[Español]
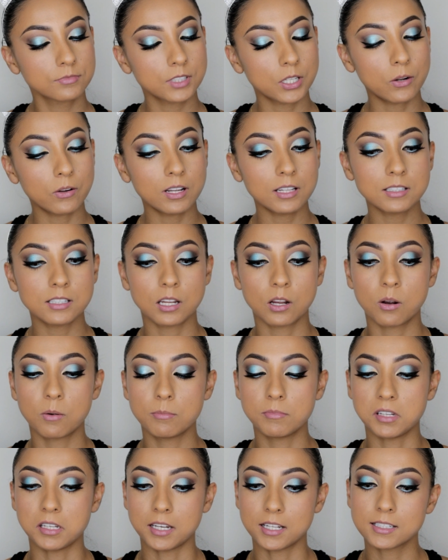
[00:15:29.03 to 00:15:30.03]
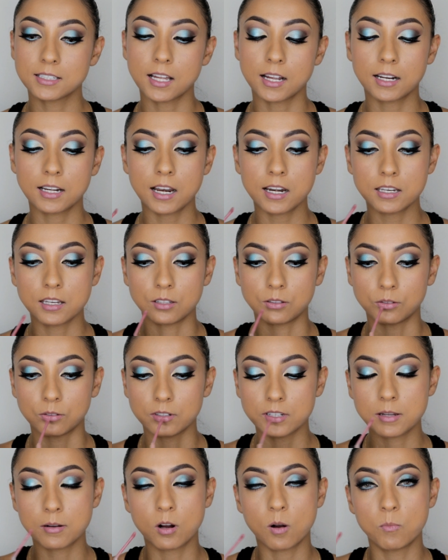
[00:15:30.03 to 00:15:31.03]
Creo que sí combina, está clarito
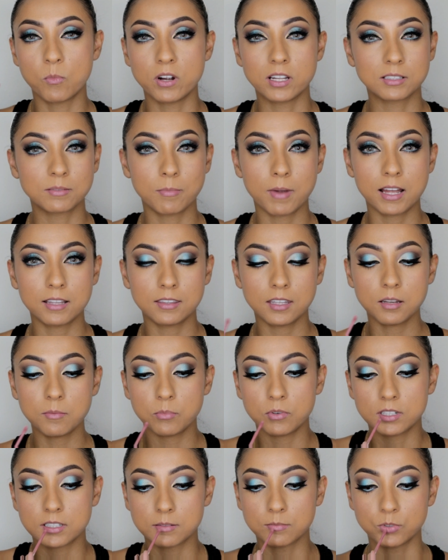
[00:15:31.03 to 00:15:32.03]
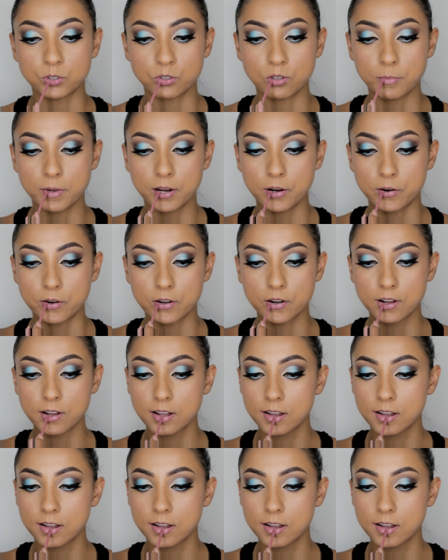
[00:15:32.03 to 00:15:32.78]
y como es mate pues mucho mejor.